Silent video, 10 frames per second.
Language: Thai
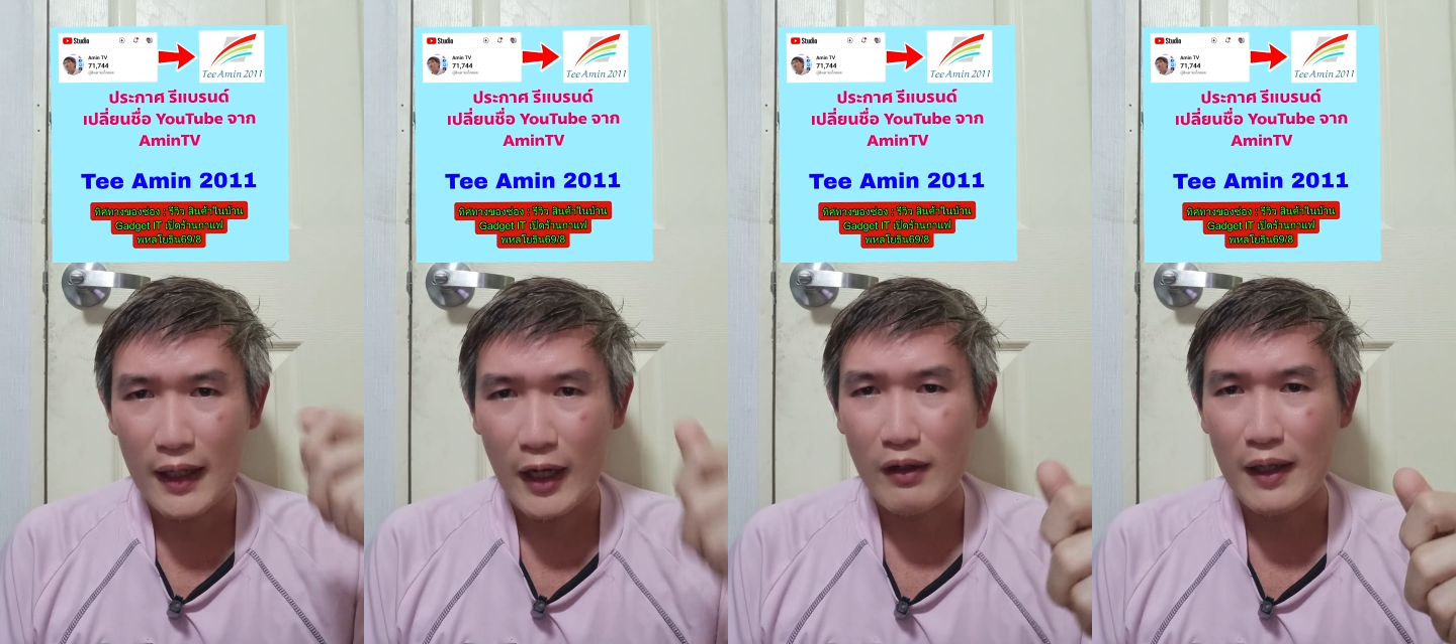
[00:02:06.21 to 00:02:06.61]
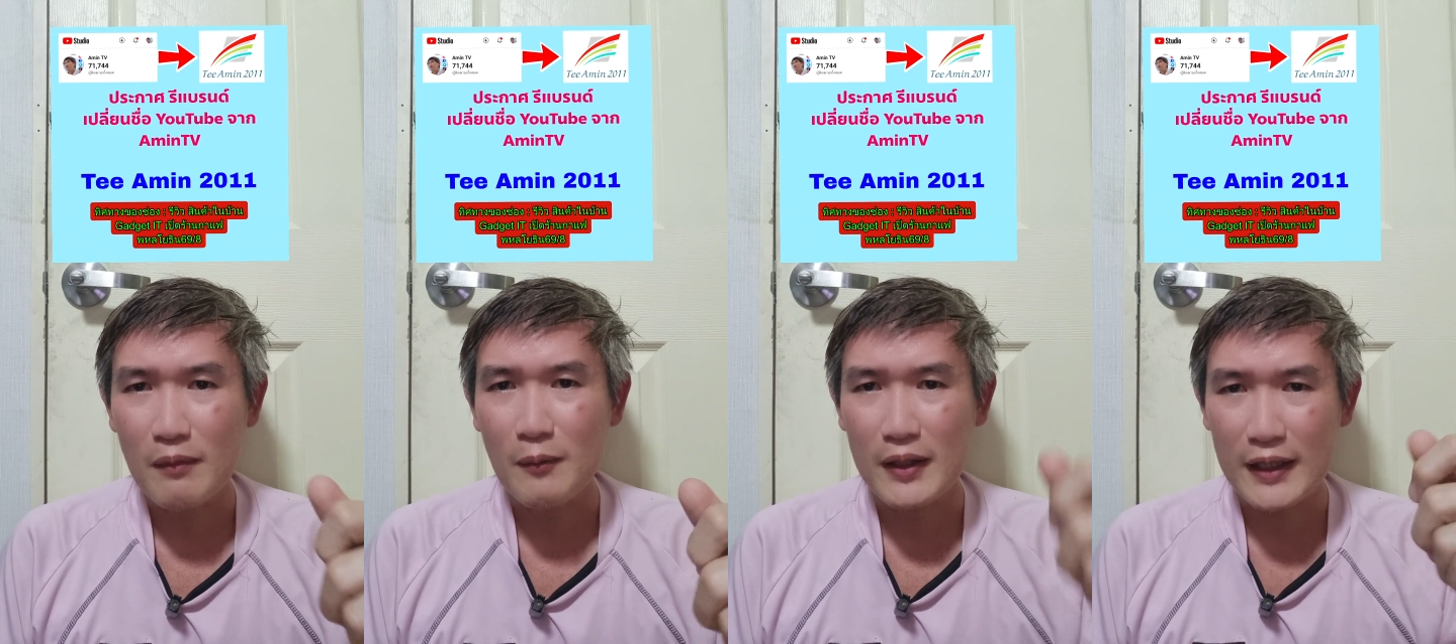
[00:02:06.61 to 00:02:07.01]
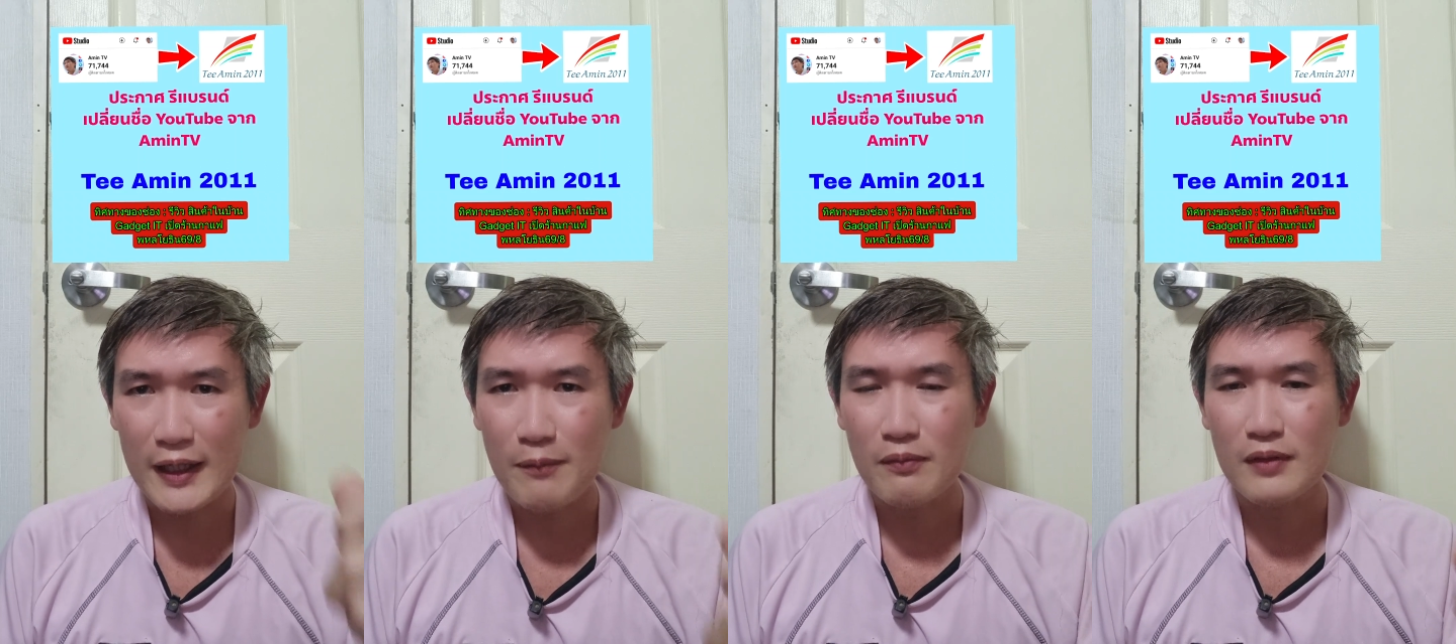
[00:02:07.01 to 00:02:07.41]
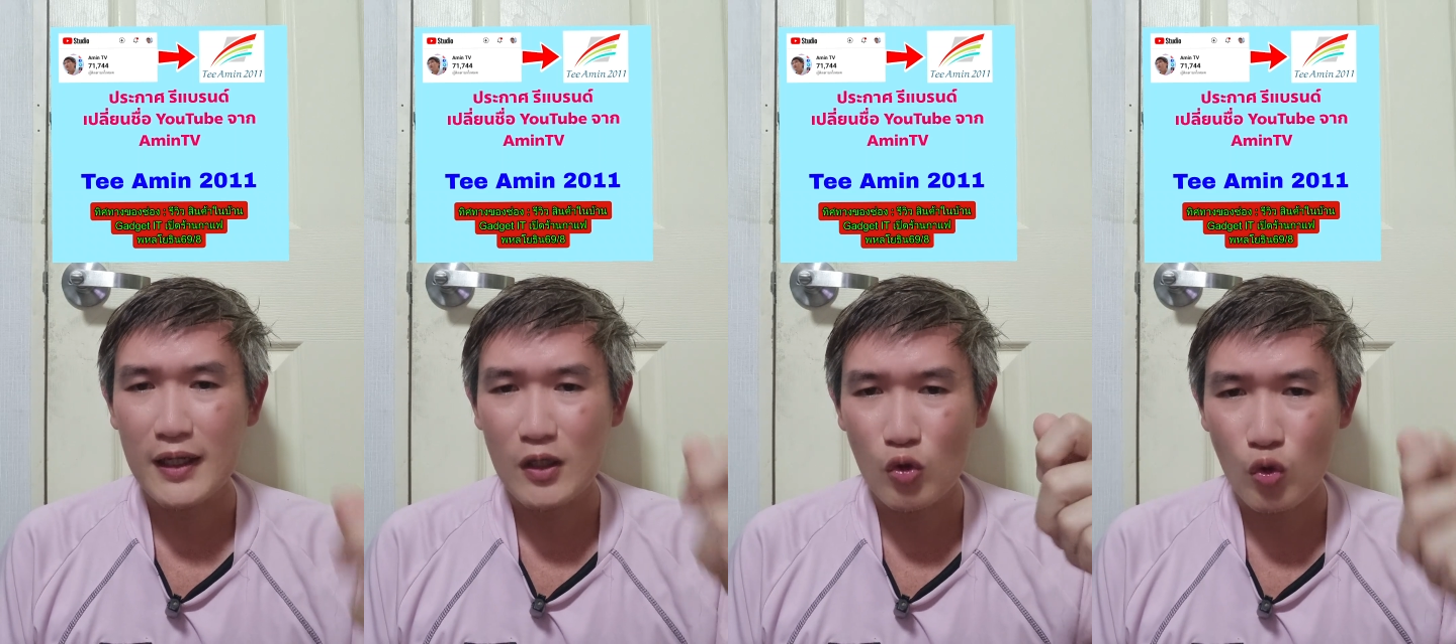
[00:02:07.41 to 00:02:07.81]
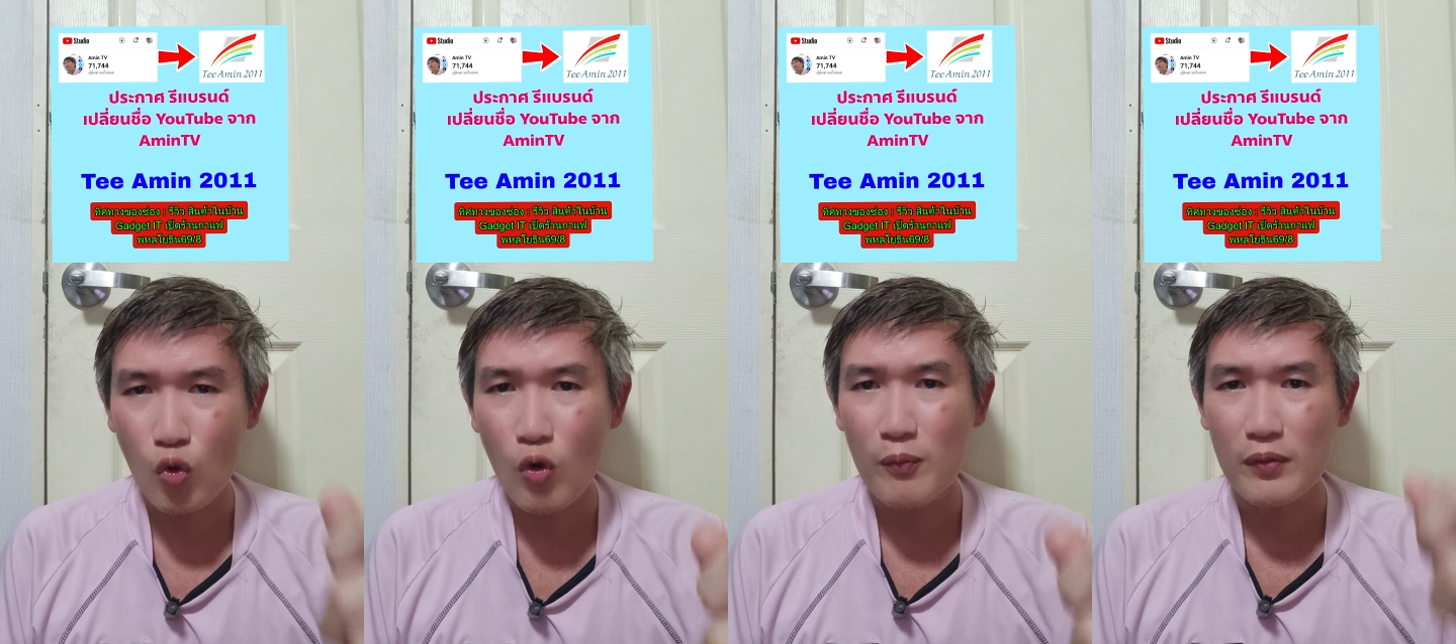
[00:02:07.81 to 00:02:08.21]
แล้วนำมาเป็นคลิปใน
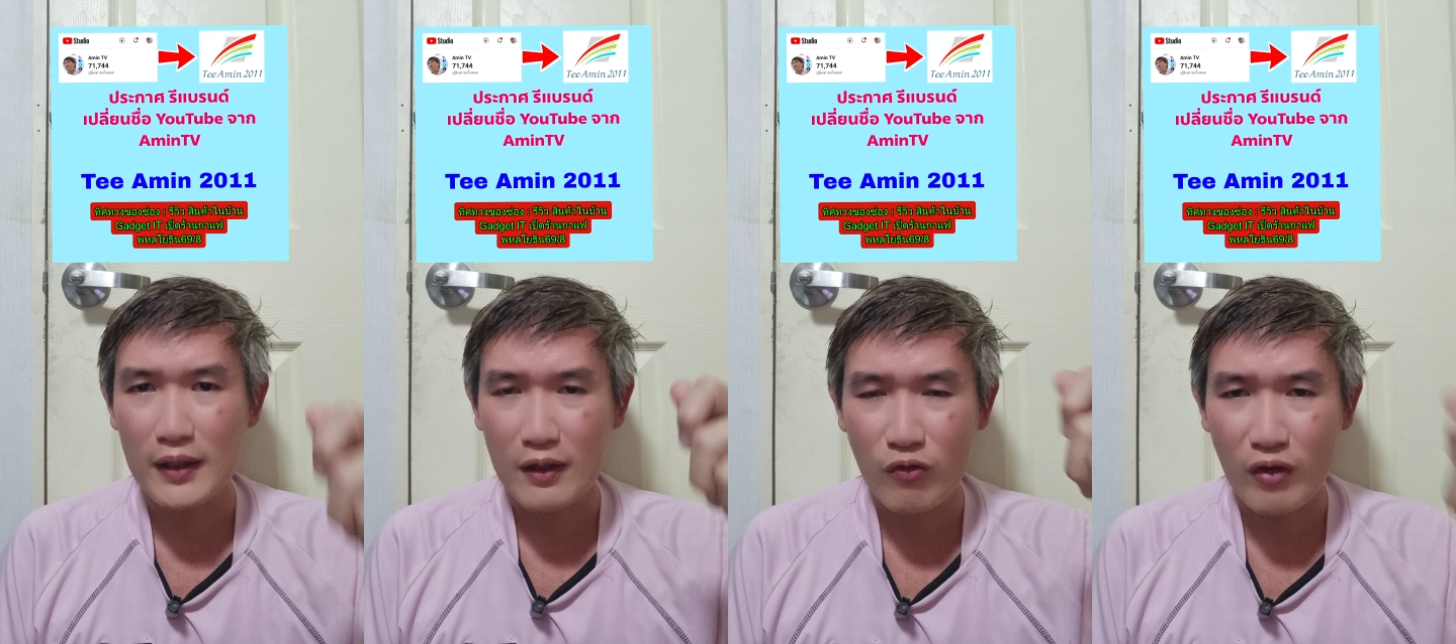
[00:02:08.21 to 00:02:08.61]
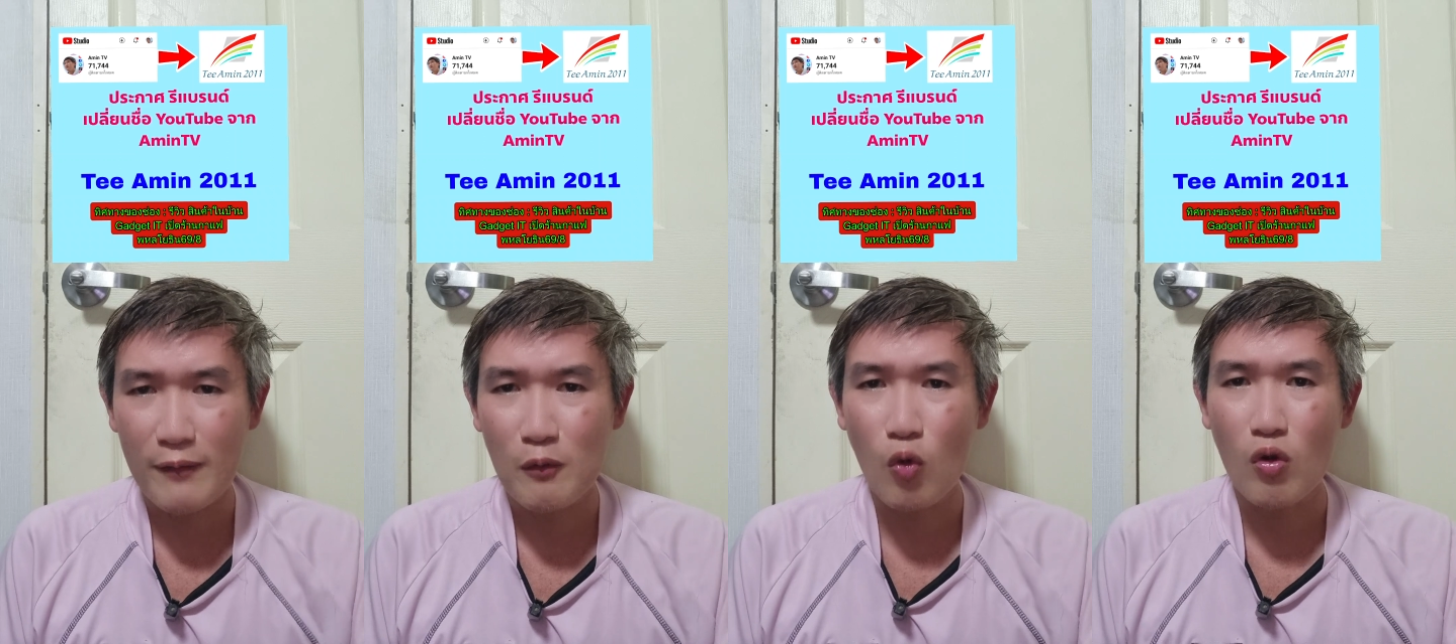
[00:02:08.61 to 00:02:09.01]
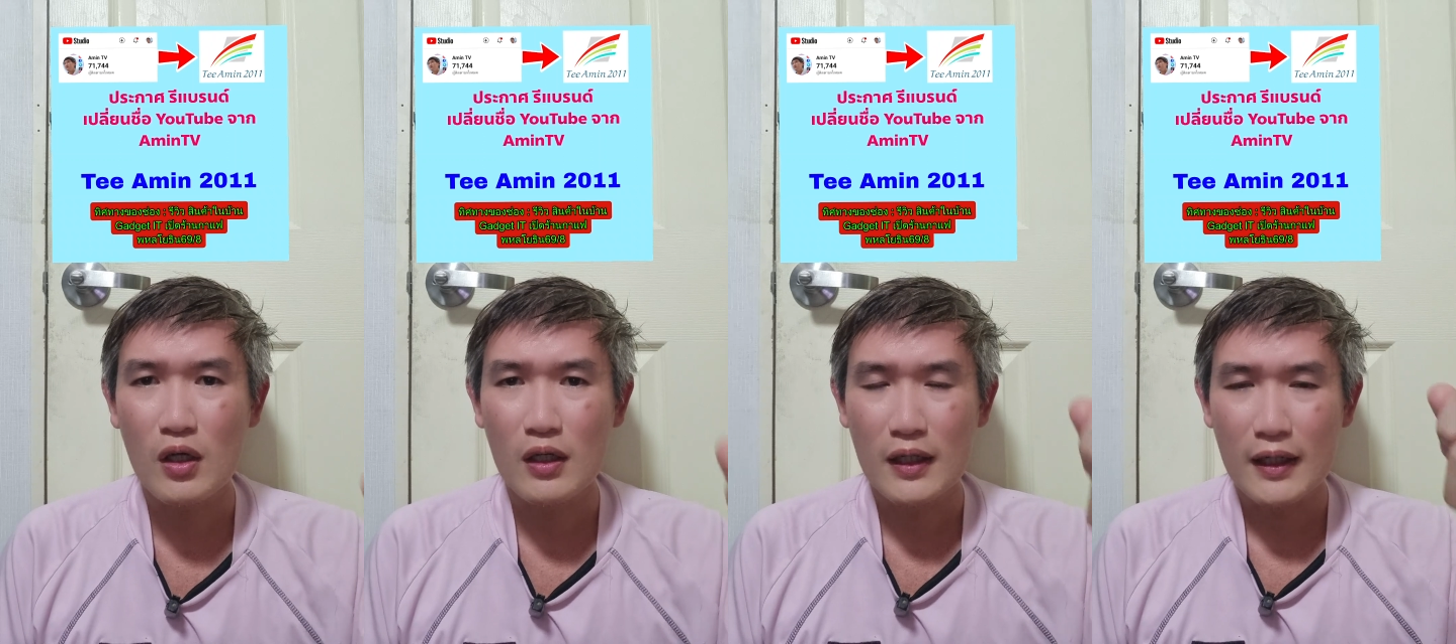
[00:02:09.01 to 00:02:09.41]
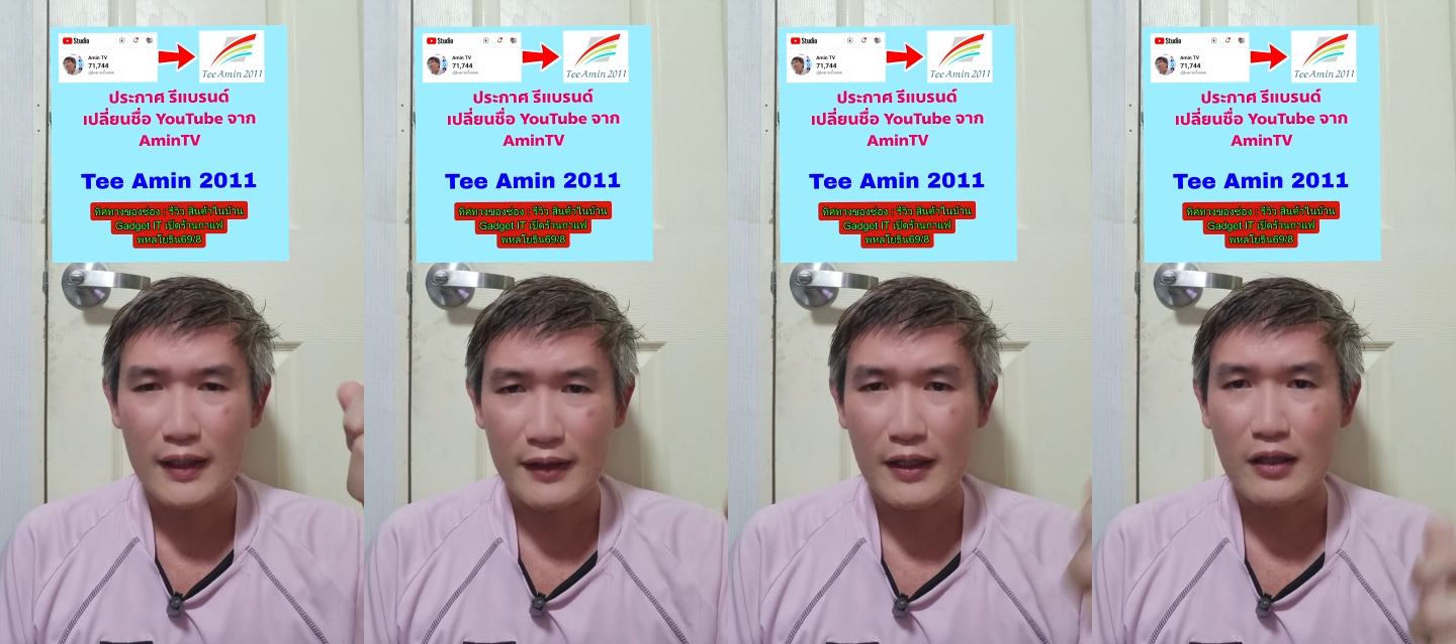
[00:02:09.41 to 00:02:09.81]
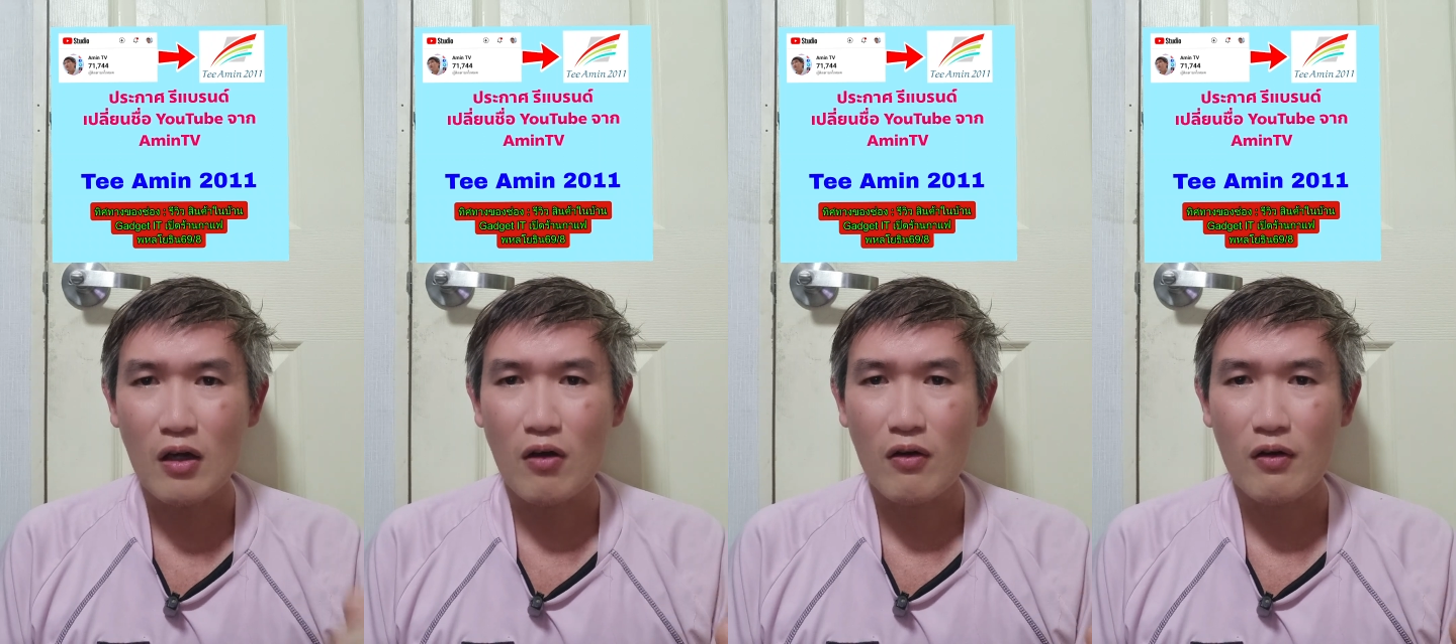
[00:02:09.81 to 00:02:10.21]
YouTube ใน Facebook ใน
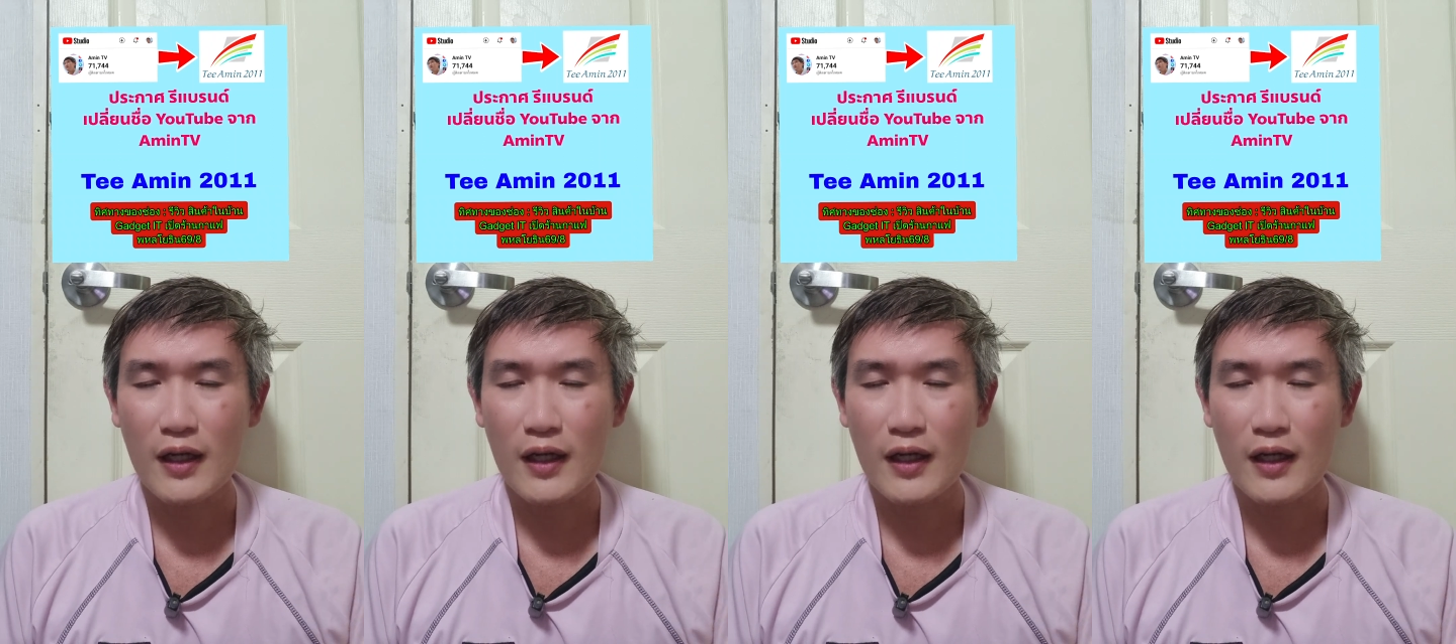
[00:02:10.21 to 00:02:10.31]
TikTok